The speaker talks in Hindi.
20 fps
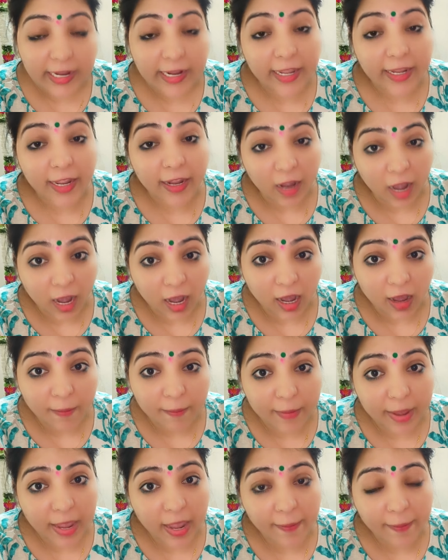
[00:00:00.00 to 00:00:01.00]
लेकिन हाँ
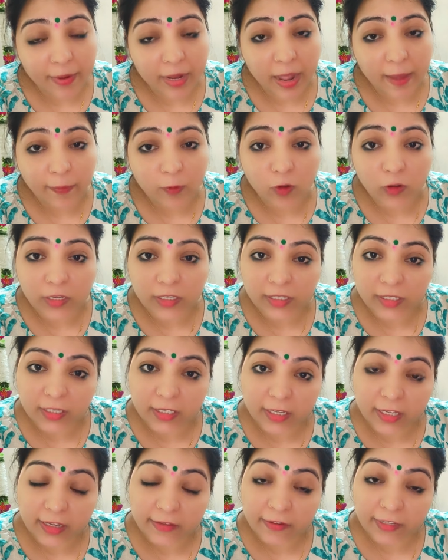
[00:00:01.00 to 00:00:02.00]
मैं अपने आप को
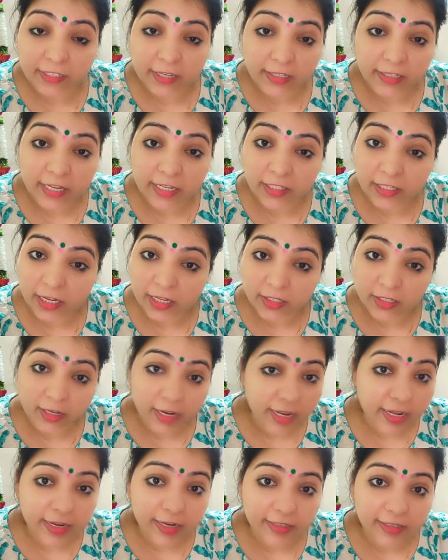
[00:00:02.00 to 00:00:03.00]
किसी की वजह से चेंज
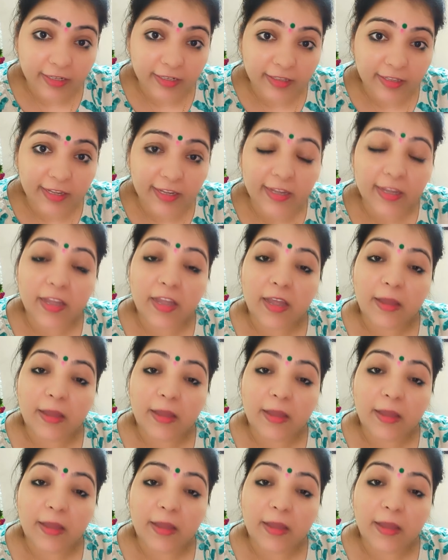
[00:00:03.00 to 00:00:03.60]
नहीं कर सकती